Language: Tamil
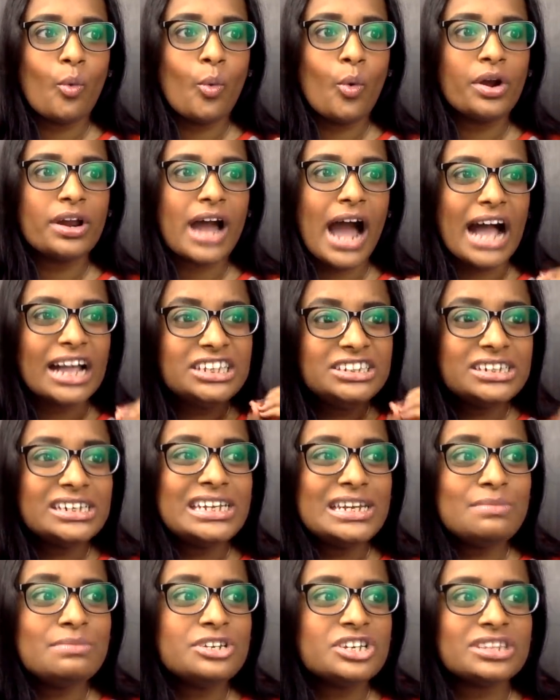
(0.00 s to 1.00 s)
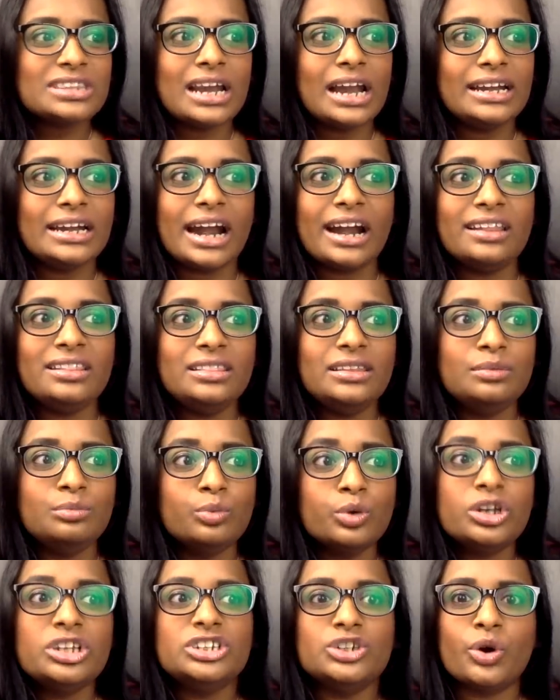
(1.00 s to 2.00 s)
ஒரு அஞ்சு நிமிஷத்துல நடந்து
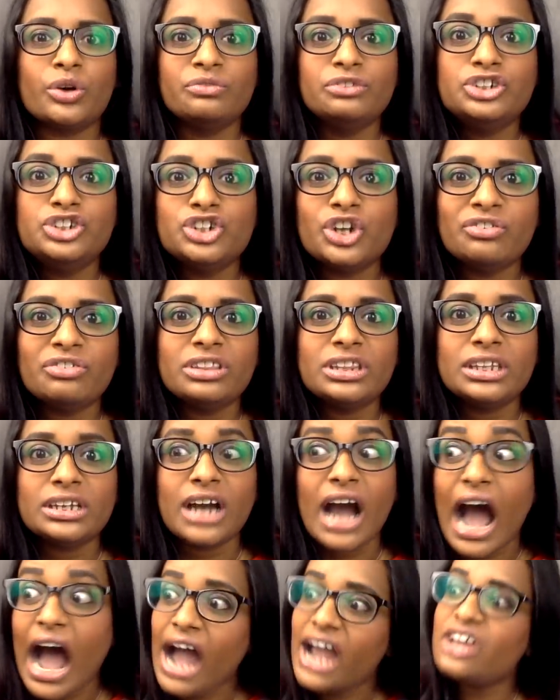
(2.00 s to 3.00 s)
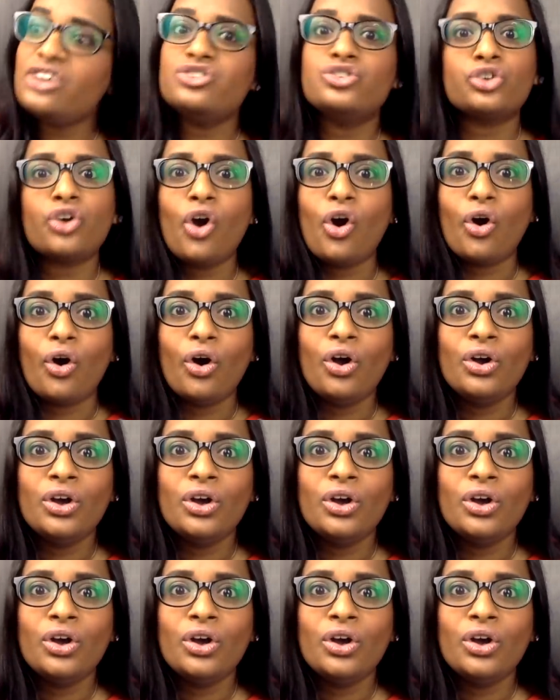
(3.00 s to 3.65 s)
முடிஞ்ச ஒரு விஷயம் வந்து ஆயுஸ்கோ